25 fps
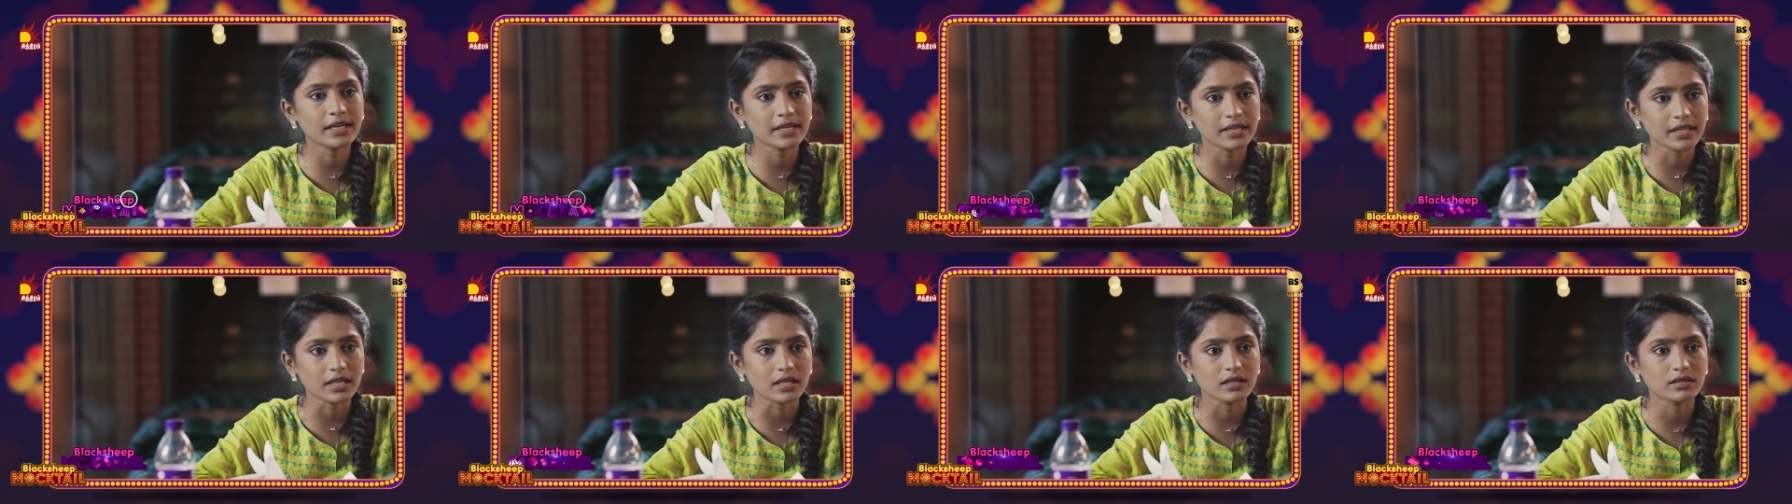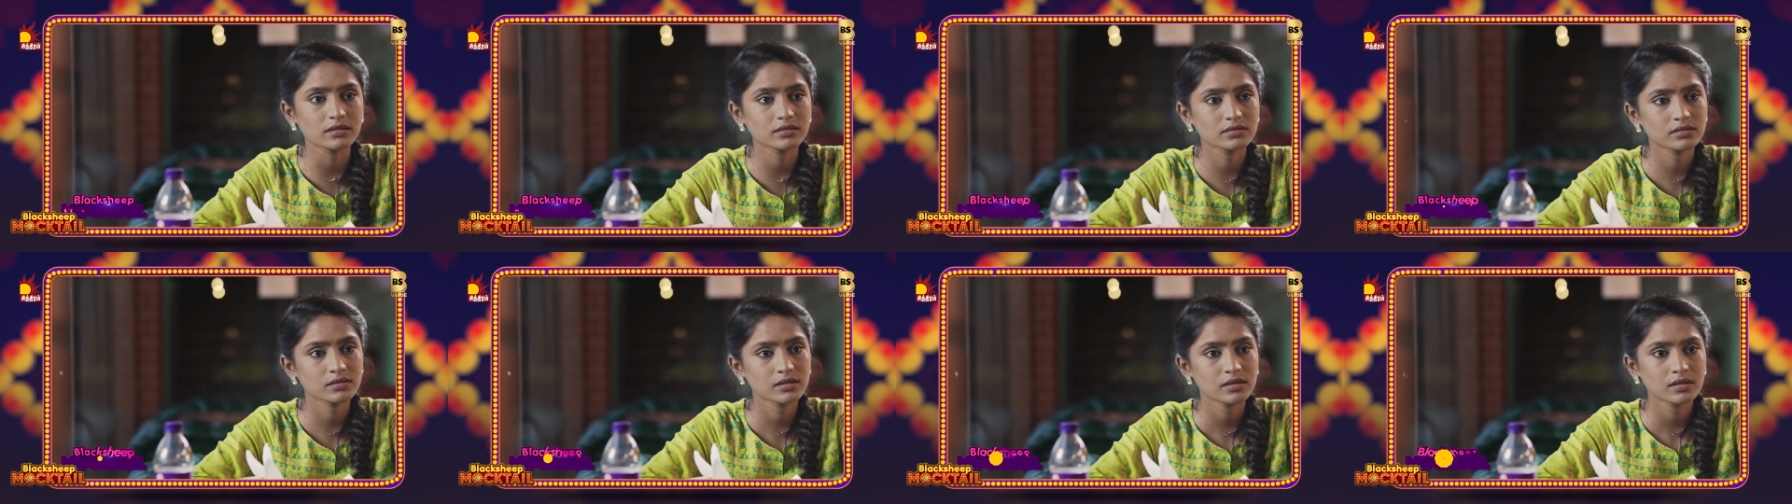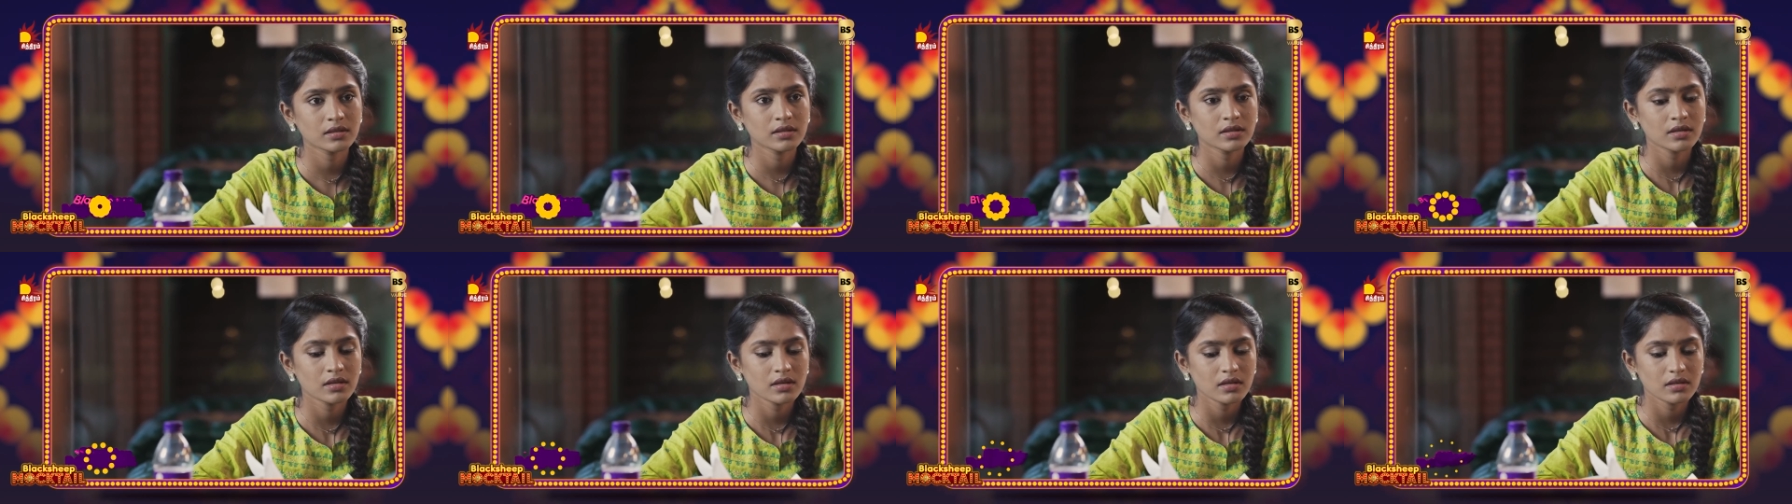இல்லைன்னு நினைக்கிறேன்
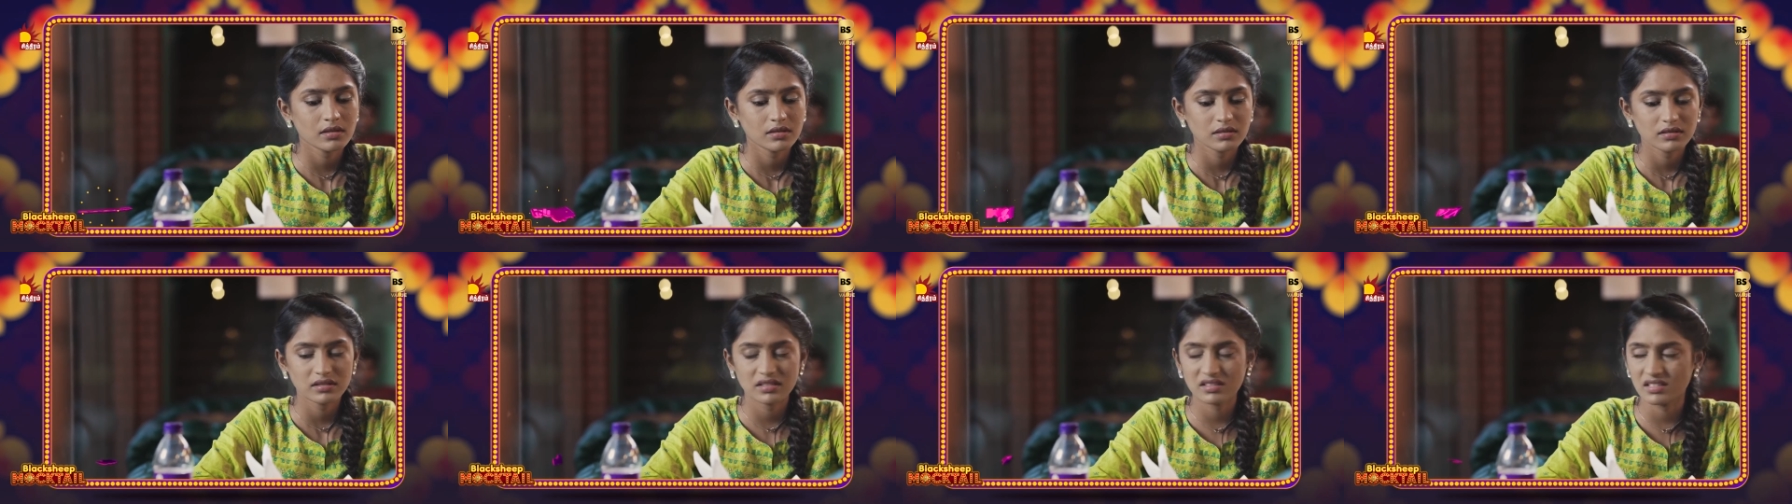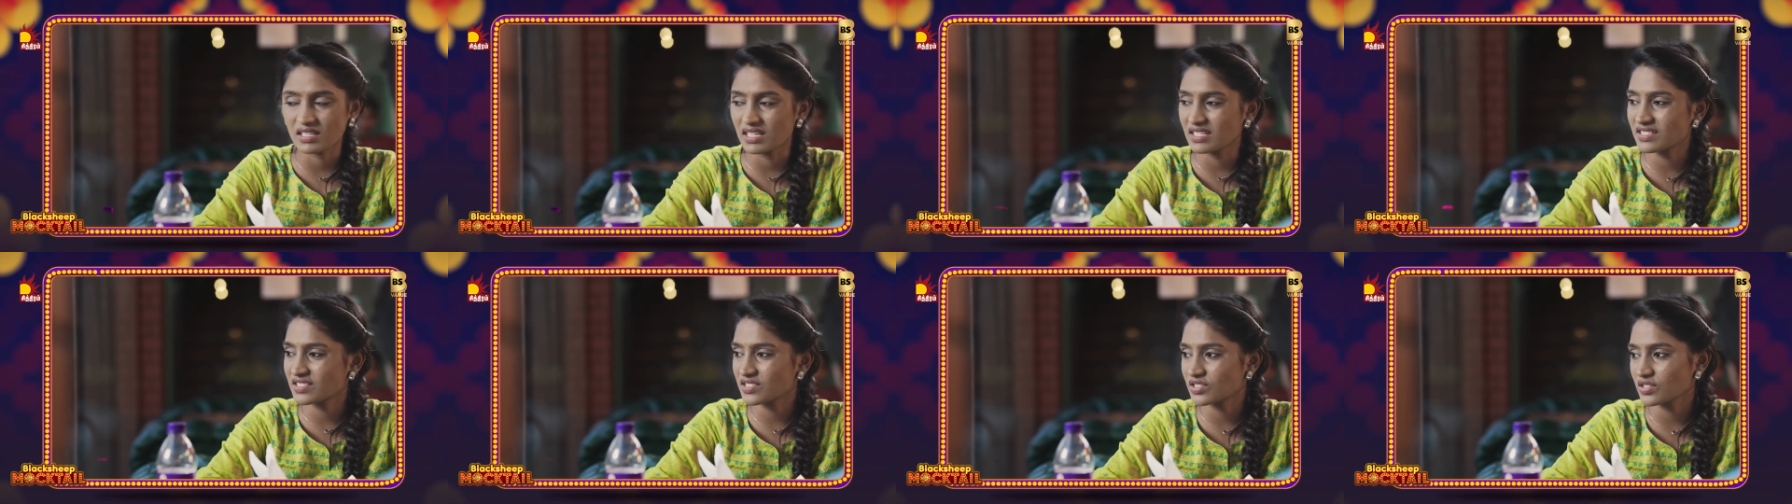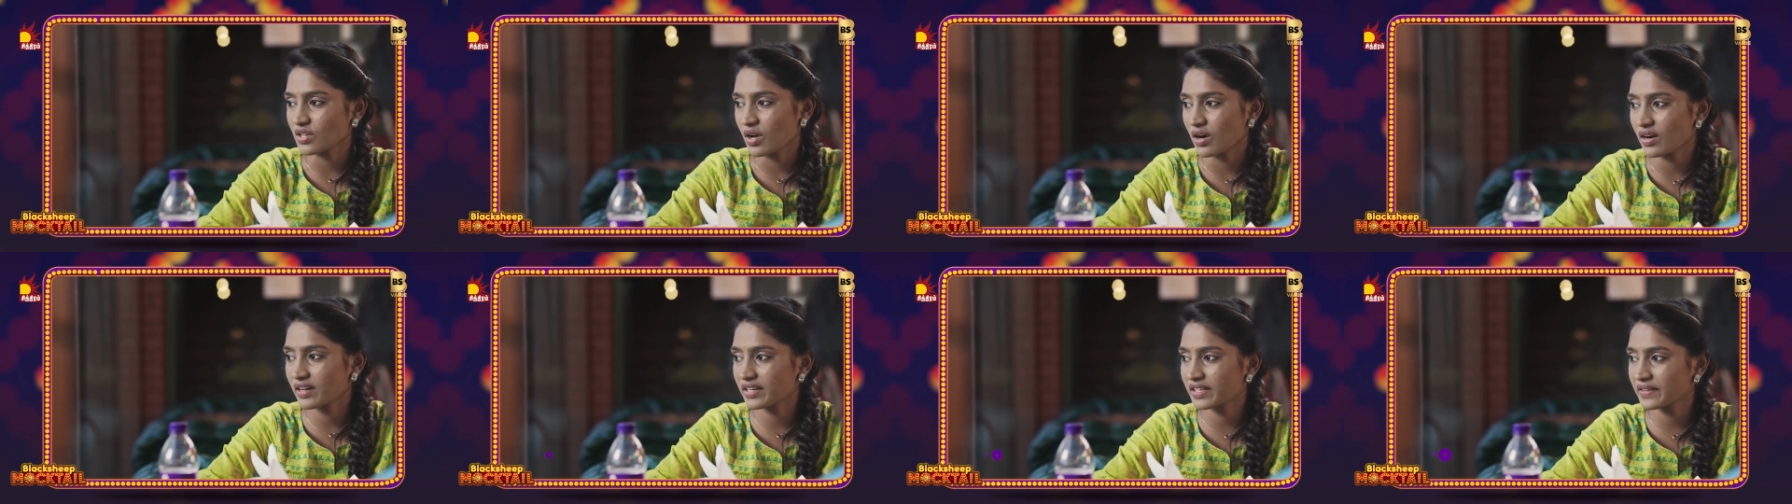
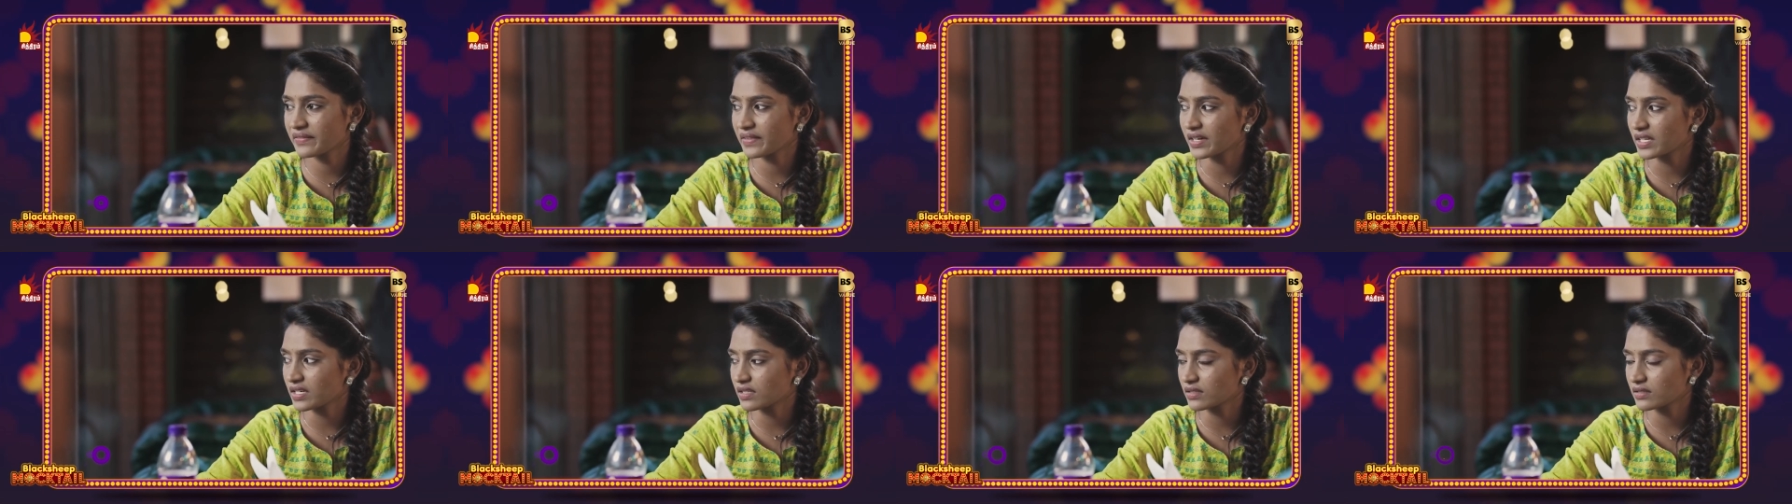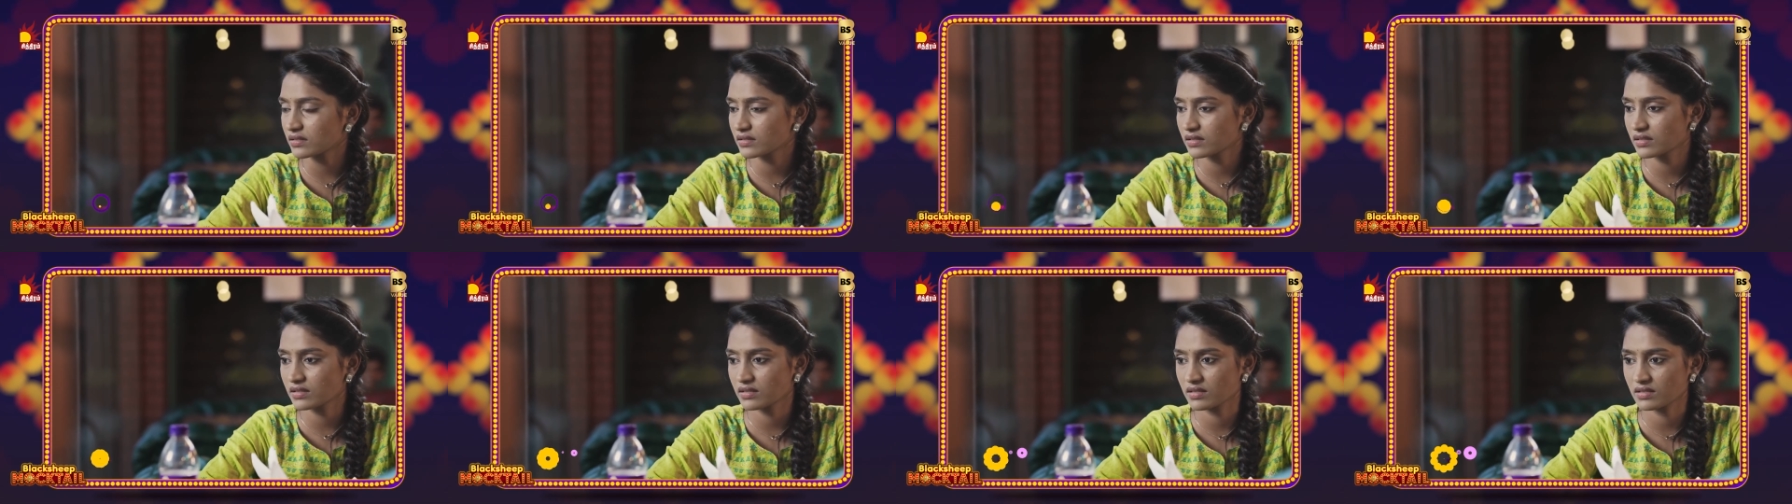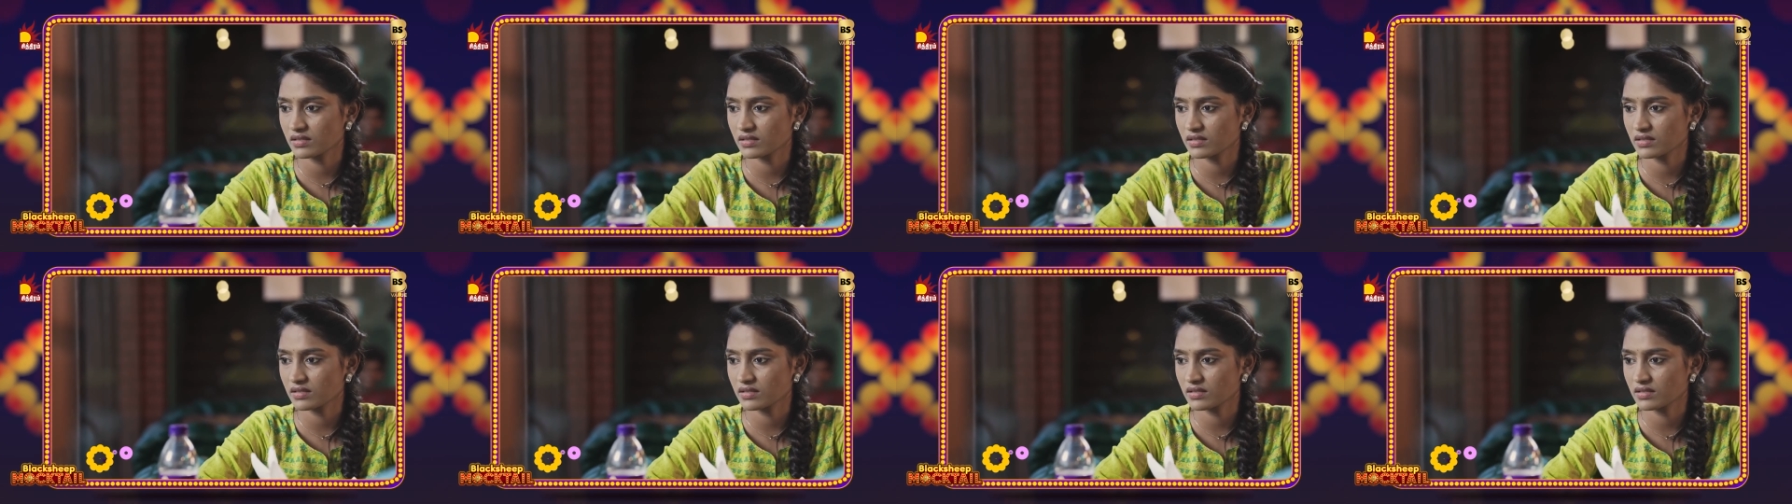இதில் சாரி வேற